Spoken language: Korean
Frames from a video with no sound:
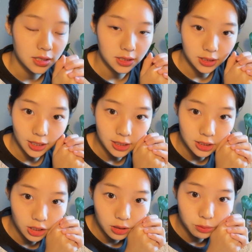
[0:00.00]
이제 제가
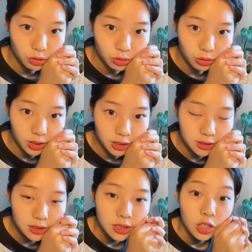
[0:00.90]
작업을 주로
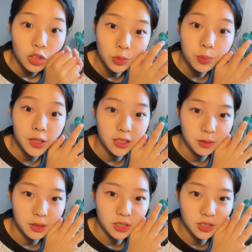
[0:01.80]
하는 루프
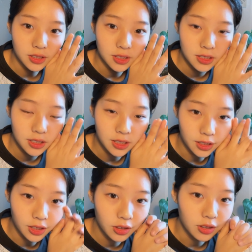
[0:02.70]

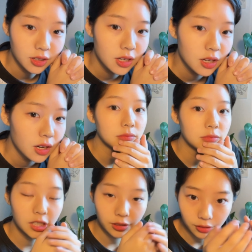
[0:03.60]
애니메이션인데요.
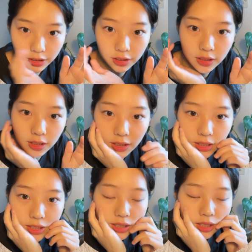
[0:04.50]
참고하셔야 될
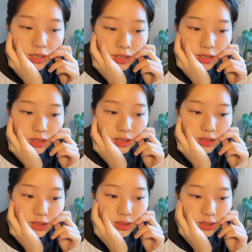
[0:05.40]
게,
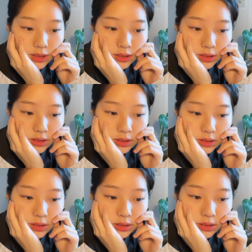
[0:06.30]
일단
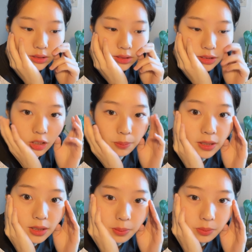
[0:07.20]

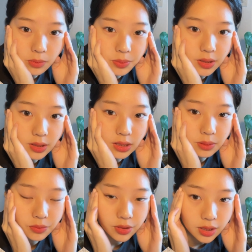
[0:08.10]
저만의 방법이기
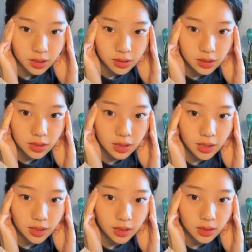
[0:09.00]
때문에
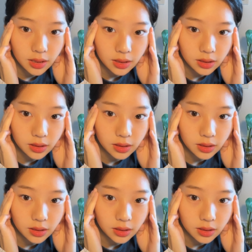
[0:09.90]
이게